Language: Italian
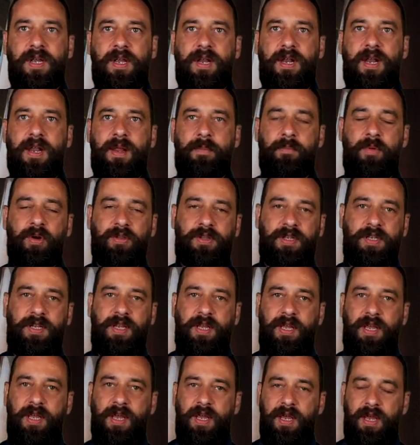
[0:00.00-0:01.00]
Le botti
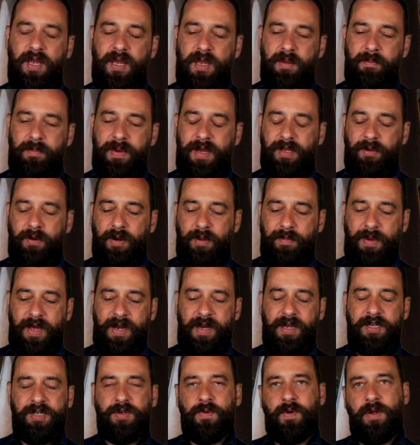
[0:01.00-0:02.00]
di Pedro
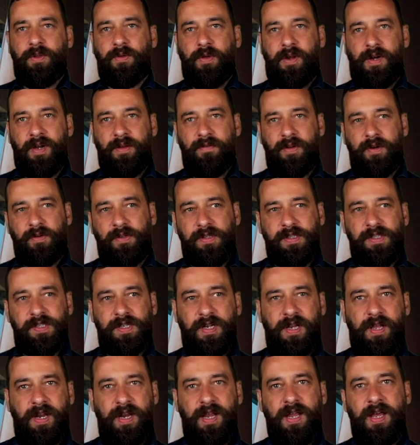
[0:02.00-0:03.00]
Jimenez quando arrivano in
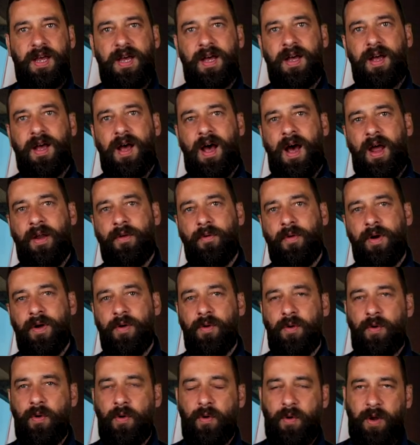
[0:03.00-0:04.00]
distilleria hanno
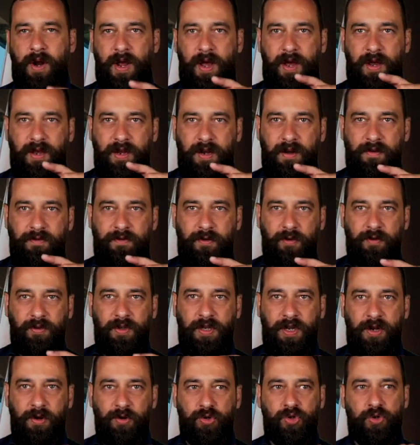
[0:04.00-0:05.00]
ancora il fondino,